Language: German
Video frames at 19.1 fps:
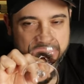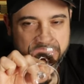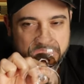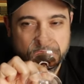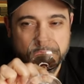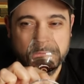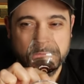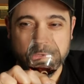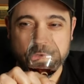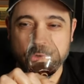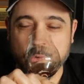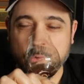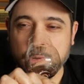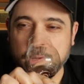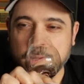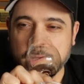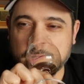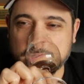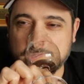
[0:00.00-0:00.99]
Dunkle
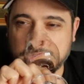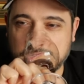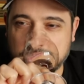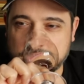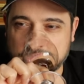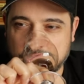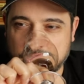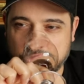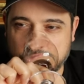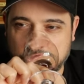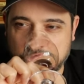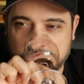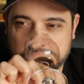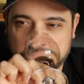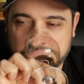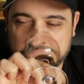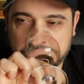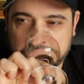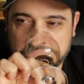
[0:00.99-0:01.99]
Schokolade jetzt auch.
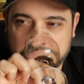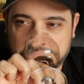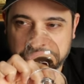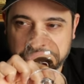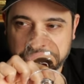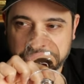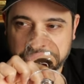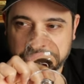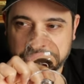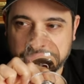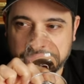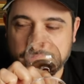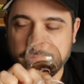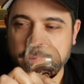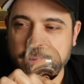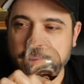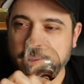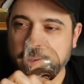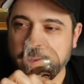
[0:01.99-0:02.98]

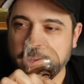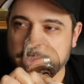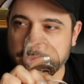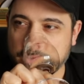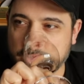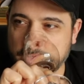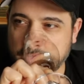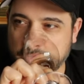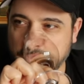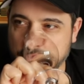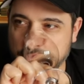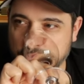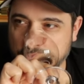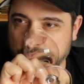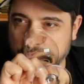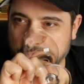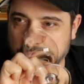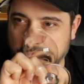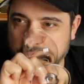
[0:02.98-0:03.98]
Ach, so richtig
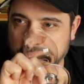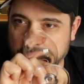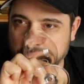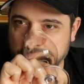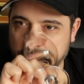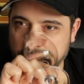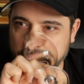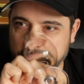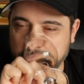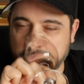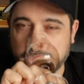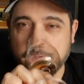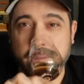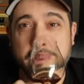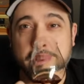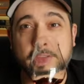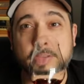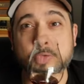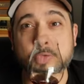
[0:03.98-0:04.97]
schöne
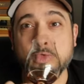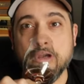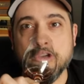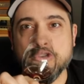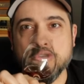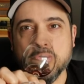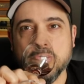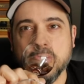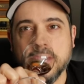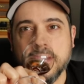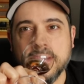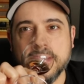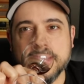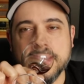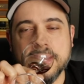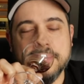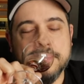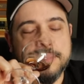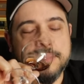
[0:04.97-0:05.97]
cremige, dunkle
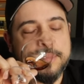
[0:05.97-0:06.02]
Schokolade.